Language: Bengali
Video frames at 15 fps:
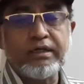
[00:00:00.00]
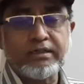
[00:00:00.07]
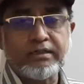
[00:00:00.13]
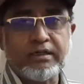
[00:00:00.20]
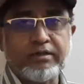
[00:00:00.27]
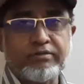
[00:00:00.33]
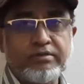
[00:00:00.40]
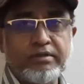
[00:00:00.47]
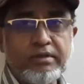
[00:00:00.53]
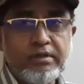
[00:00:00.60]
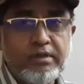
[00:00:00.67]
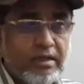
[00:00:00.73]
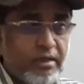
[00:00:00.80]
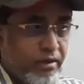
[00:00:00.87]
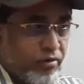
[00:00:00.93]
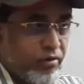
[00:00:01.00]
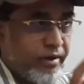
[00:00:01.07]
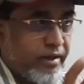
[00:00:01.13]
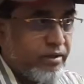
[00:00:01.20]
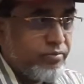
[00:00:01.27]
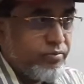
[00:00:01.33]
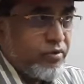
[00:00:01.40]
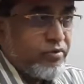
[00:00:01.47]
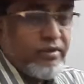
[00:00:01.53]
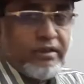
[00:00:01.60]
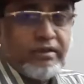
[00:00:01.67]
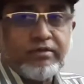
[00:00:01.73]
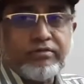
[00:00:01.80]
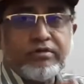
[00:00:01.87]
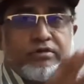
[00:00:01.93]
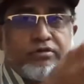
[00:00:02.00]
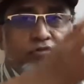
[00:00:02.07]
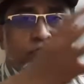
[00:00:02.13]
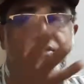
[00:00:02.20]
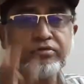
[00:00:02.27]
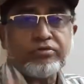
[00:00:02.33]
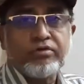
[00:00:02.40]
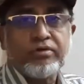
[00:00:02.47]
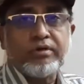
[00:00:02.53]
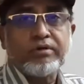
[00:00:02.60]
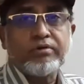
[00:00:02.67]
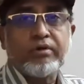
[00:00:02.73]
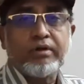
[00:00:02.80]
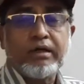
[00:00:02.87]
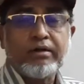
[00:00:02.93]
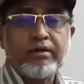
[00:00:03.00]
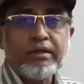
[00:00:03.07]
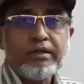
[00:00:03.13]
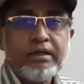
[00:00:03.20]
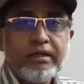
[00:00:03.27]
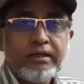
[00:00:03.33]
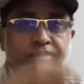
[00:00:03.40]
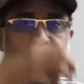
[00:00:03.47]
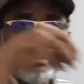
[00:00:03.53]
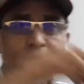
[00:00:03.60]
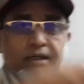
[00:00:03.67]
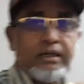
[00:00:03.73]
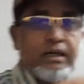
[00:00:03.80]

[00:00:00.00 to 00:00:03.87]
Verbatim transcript: একটা আছে কড়াইয়ের মতো একটা জিনিস চকচকে করা হয় সেখানে